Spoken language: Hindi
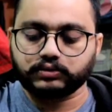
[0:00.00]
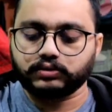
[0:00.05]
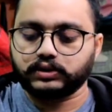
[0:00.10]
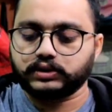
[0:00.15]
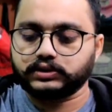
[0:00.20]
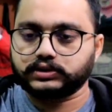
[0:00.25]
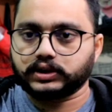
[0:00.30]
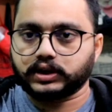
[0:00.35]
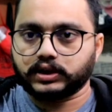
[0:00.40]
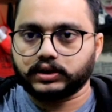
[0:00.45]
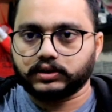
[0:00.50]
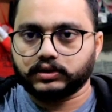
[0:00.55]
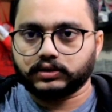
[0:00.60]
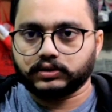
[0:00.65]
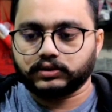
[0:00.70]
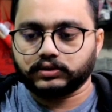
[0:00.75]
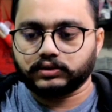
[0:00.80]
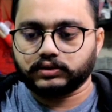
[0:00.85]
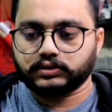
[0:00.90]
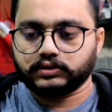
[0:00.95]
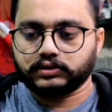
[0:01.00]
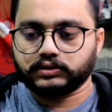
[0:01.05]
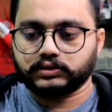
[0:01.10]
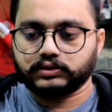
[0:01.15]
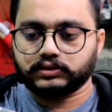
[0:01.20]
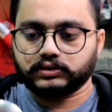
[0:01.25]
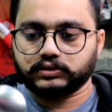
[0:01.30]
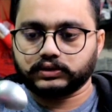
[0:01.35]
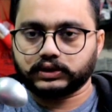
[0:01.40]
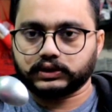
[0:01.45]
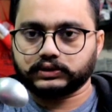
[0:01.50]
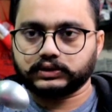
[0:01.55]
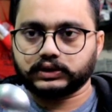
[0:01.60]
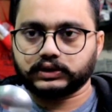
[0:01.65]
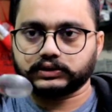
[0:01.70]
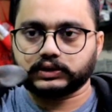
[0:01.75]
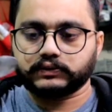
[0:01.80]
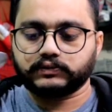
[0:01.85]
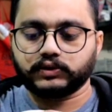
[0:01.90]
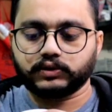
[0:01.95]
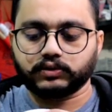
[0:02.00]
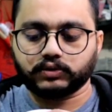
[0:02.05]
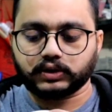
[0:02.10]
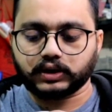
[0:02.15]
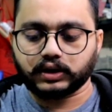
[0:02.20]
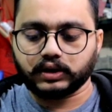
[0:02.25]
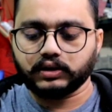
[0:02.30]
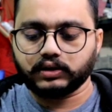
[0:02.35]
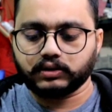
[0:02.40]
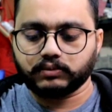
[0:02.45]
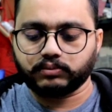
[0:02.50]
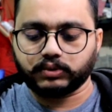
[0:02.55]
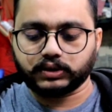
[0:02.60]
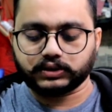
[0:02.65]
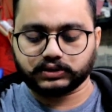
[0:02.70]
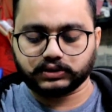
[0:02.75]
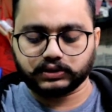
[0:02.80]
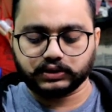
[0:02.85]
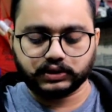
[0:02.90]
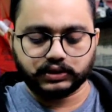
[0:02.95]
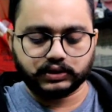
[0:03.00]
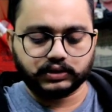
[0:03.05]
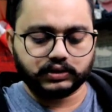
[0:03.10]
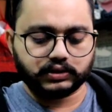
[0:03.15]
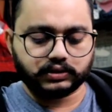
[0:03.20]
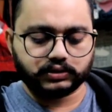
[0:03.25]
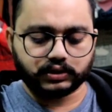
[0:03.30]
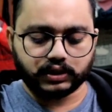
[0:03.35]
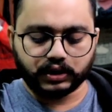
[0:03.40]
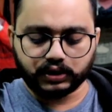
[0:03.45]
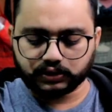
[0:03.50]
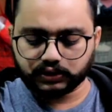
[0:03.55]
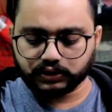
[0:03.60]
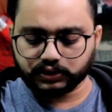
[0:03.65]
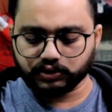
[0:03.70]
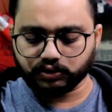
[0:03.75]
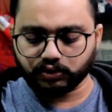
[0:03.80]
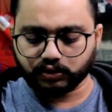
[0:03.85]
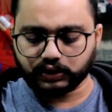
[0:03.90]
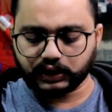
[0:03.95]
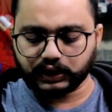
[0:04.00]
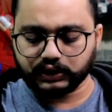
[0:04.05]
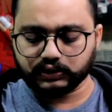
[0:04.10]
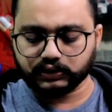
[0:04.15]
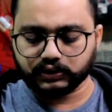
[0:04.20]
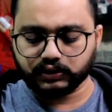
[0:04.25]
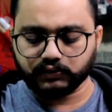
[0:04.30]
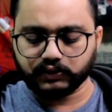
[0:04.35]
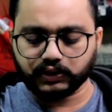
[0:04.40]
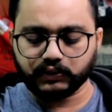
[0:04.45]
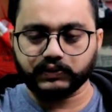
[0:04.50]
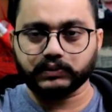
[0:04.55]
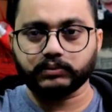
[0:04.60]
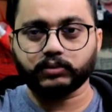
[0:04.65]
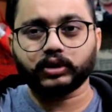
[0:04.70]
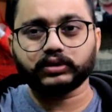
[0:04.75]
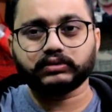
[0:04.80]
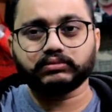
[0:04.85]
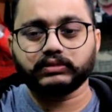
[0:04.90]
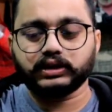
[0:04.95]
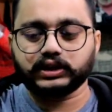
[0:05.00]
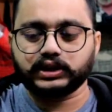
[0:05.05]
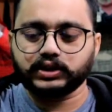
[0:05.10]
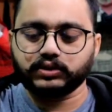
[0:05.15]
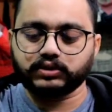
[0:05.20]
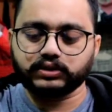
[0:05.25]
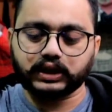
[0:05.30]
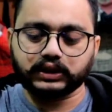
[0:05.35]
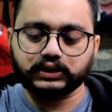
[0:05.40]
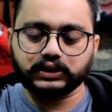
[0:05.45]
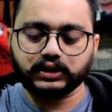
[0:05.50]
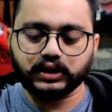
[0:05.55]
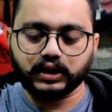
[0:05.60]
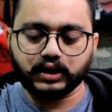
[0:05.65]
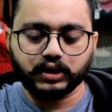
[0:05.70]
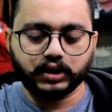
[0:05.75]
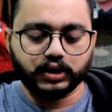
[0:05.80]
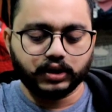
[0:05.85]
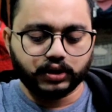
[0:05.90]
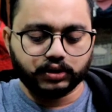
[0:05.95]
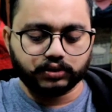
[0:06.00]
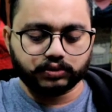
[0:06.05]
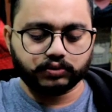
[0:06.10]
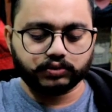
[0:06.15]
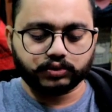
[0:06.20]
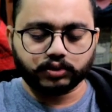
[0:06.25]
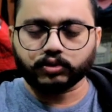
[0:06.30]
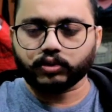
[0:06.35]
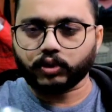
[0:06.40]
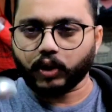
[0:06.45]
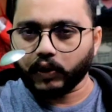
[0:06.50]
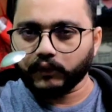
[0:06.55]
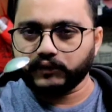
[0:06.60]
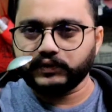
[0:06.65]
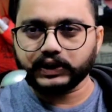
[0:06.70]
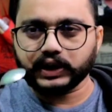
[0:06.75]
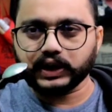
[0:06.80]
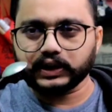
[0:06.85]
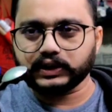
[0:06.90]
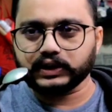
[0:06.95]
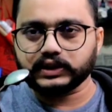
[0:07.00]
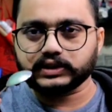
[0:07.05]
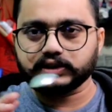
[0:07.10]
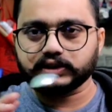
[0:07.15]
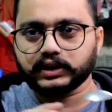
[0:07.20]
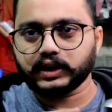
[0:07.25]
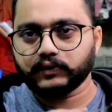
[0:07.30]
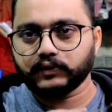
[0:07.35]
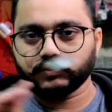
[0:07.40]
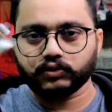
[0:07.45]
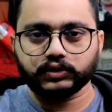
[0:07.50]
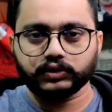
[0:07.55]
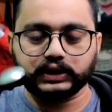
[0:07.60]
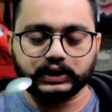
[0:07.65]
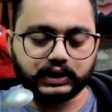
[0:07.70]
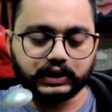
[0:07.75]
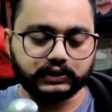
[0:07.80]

थोड़ा सा नज़ला सा फील हो रहा है बस हल्की सी और डालेंगे वरना फिर बहुत मीठी हो जाती है ना तो जो कॉफ़ी का टेस्ट है ना वो नहीं